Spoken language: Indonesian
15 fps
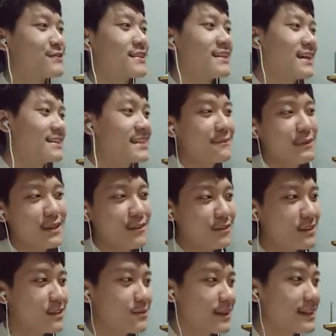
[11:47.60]
jadi SCP
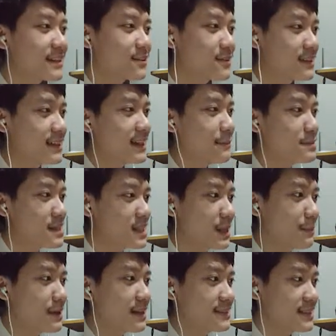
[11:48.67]
087 tio ini bisa
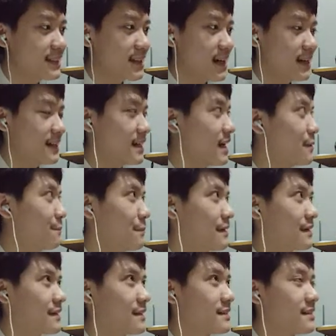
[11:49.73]
dibilang sih kayak apa
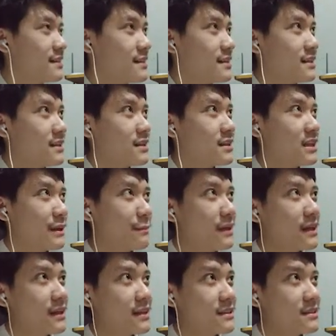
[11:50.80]
ya
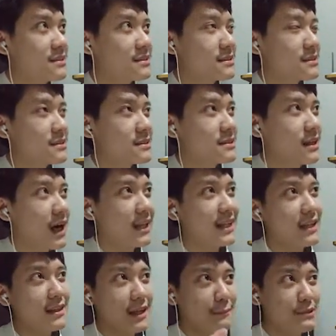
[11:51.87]
lebih ke uh,
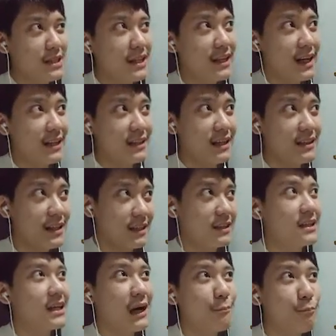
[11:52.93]
kalian nih misalnya kalian nih
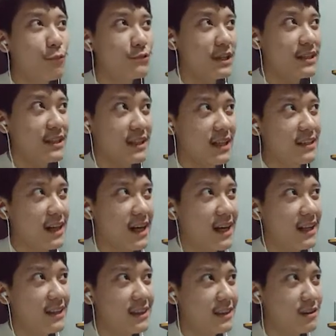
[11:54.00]
di kampus ini kan
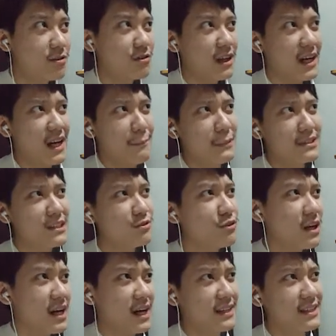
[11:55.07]
kayak tuh kayak pasti tuh
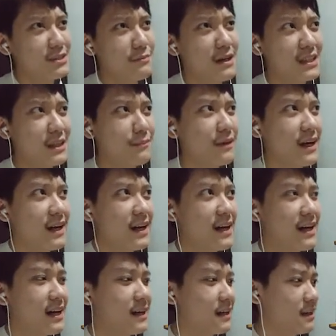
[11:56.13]
kayak ada semacam
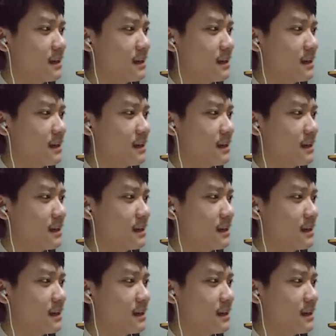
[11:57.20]
kayak